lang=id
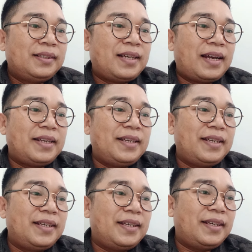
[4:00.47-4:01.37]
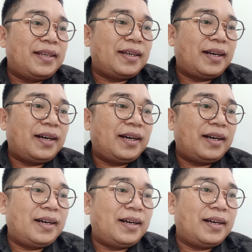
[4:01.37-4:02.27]
dari
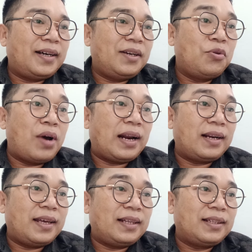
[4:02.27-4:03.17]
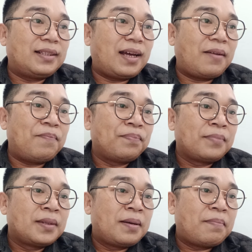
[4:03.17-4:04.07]
uh, luar ya tentang
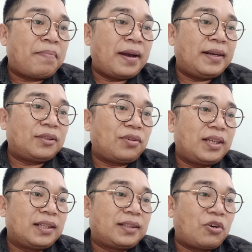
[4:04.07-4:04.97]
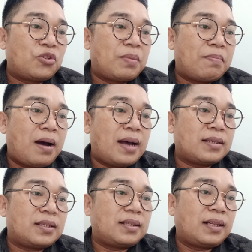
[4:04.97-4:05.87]
Painet Network yang terus
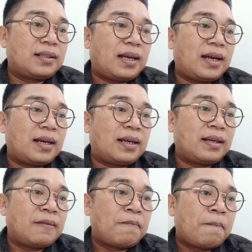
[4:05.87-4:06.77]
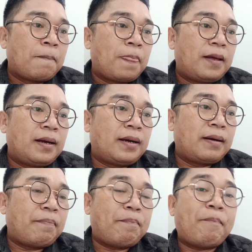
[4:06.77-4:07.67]
membahas tentang
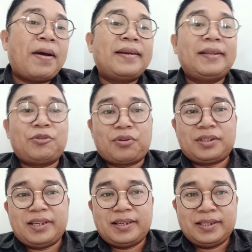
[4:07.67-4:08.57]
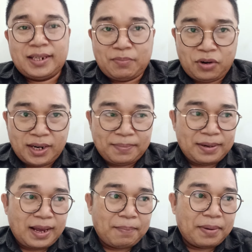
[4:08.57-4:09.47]
uh, Network ya. Jadi boleh
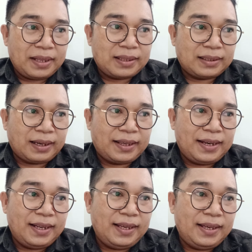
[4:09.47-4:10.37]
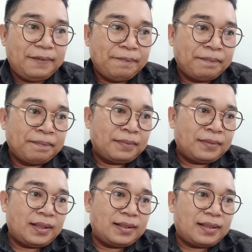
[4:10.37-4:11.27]
dibilang berita terkini
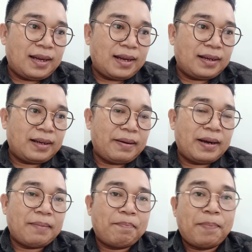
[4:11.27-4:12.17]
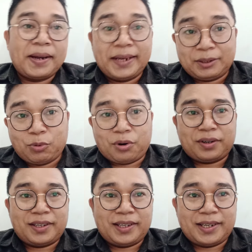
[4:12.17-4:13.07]
tentang uh, Network
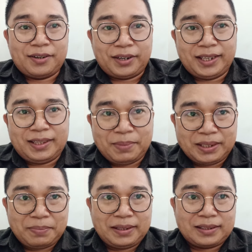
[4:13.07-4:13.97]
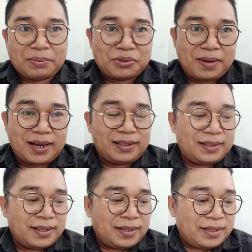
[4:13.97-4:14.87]
ya. Oke, teman-teman tetap semangat.
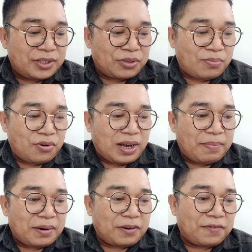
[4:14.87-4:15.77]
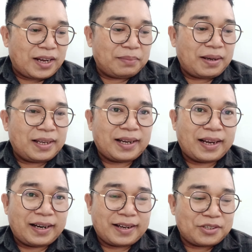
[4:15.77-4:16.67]
Semoga bermanfaat bagi
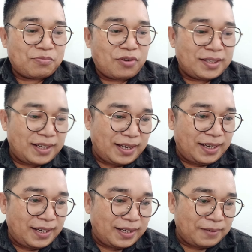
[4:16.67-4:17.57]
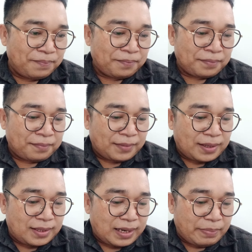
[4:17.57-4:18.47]
rekan-rekan semuanya.
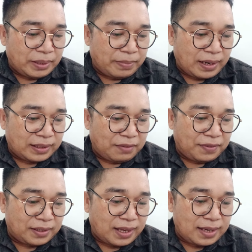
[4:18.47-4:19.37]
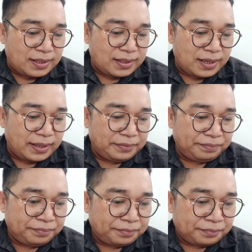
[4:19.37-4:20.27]
Selamat beraktivitas ya.
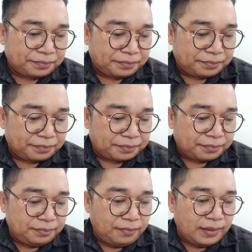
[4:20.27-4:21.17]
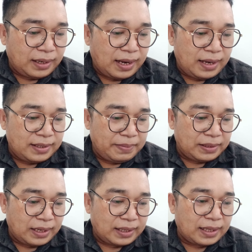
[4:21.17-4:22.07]
Dan
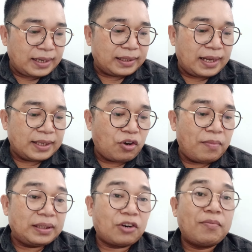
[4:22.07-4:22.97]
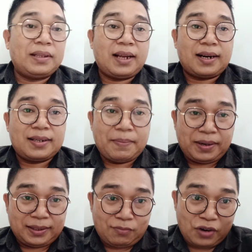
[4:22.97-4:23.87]
sebentar kita lihat lagi komentar-komentar.
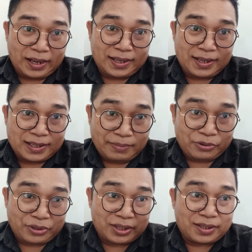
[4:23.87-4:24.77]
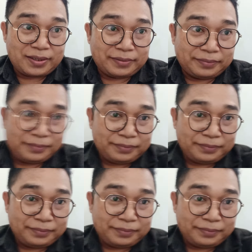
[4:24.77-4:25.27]
Sampai ketemu lagi. Salam sukses.